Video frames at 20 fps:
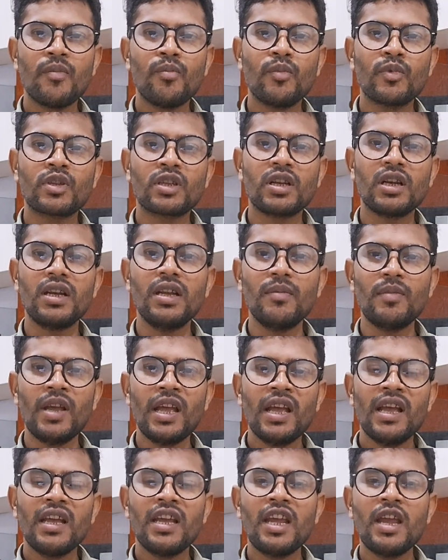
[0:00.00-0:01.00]
मुस्लिम
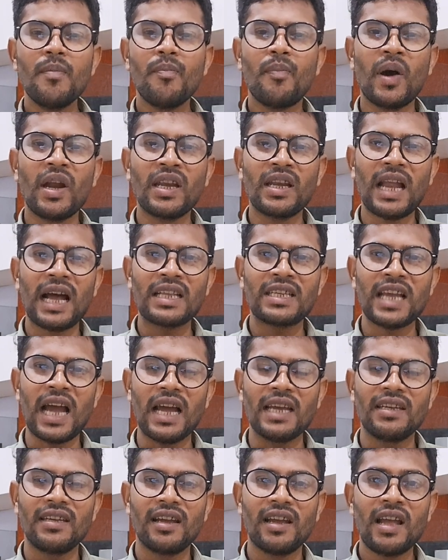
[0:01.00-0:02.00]
ही बनना
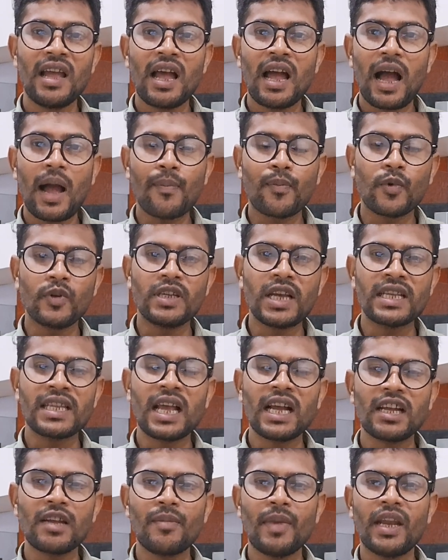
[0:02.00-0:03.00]
चाहिए आपको जैसा
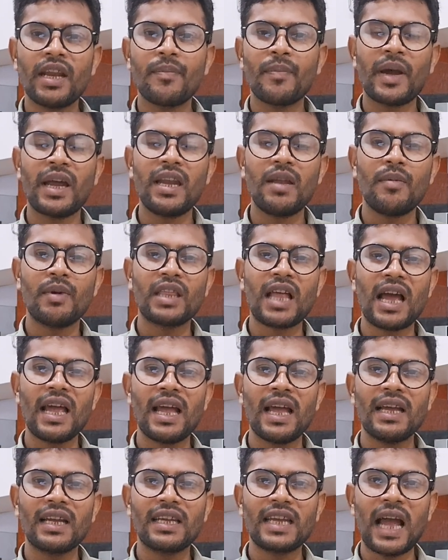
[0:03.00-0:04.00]
कि मैंने पहले
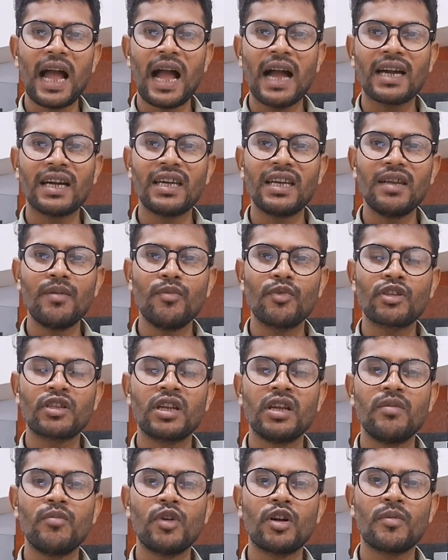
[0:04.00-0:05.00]
बताया है कि आखिरी
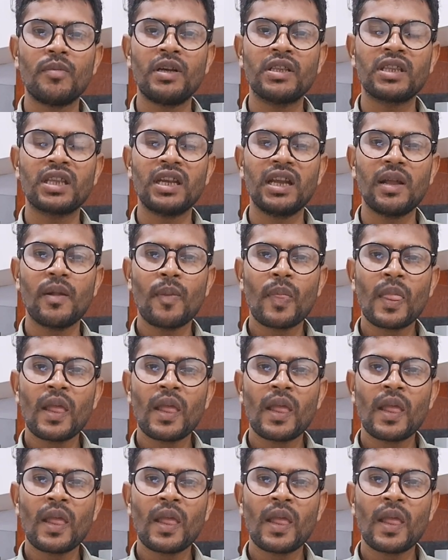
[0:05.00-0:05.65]
मुस्लिम मुख्यमंत्री